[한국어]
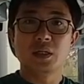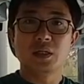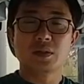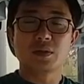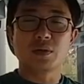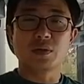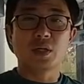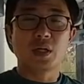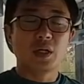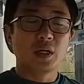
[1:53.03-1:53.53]

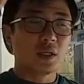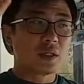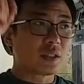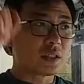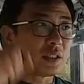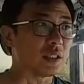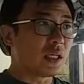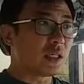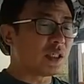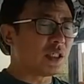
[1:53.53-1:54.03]
그래서
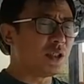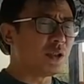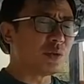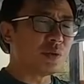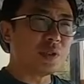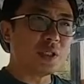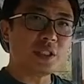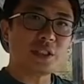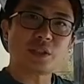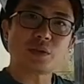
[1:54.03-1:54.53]
그냥
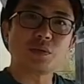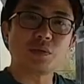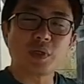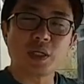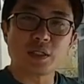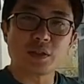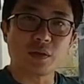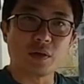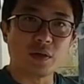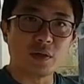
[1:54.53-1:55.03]
기존에
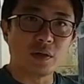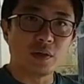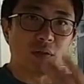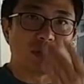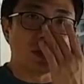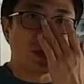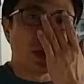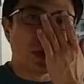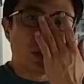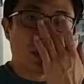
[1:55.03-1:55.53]

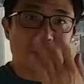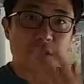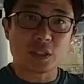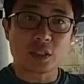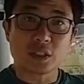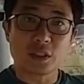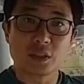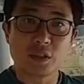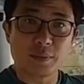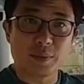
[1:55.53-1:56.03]
시공하던,
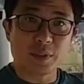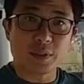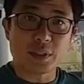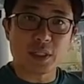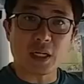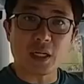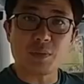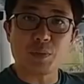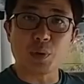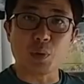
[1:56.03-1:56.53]
지금은
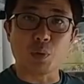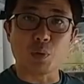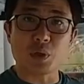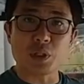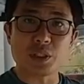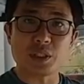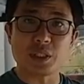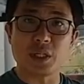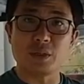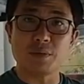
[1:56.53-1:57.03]
세라믹
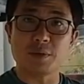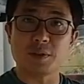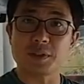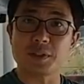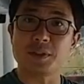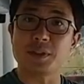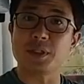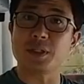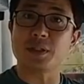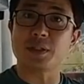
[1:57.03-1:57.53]
오리지널
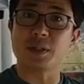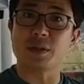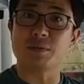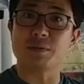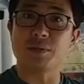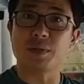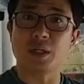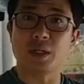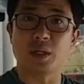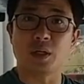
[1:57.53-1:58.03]
버전이기
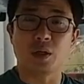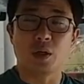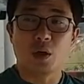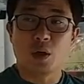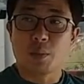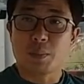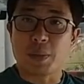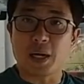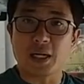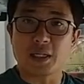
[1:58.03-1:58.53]
때문에
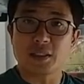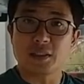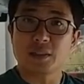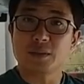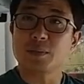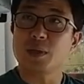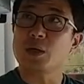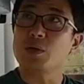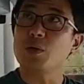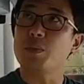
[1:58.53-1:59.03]

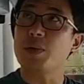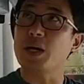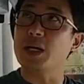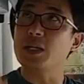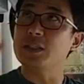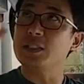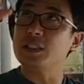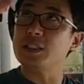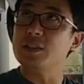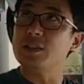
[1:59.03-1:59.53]
방음하고
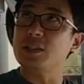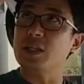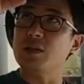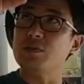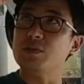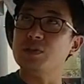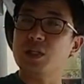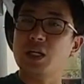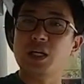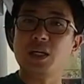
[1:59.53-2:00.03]
방진
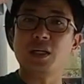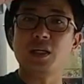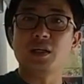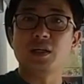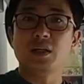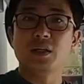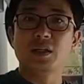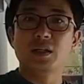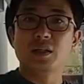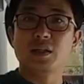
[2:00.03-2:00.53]
때문에
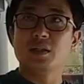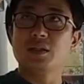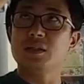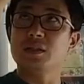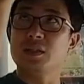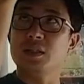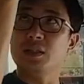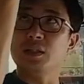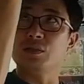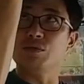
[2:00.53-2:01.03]
이